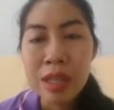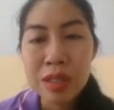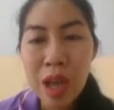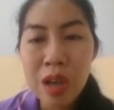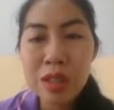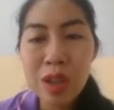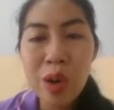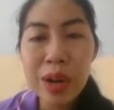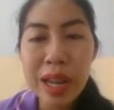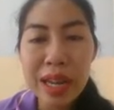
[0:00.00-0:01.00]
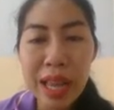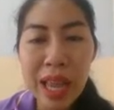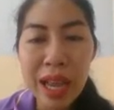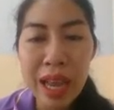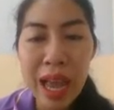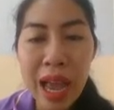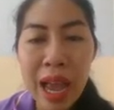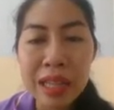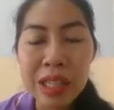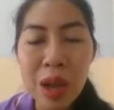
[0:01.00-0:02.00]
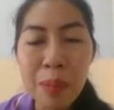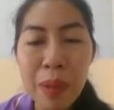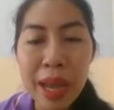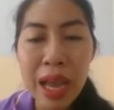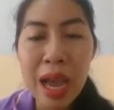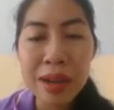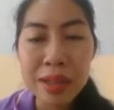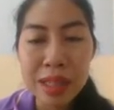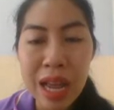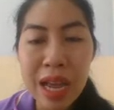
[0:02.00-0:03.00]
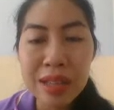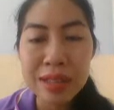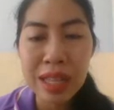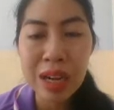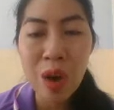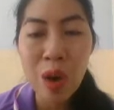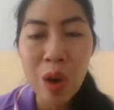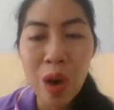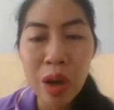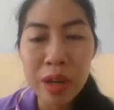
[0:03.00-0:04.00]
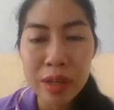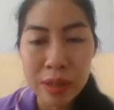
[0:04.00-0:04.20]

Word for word: ซอโซนั่นเองค่ะ ต่อไปค่ะ ราษฎร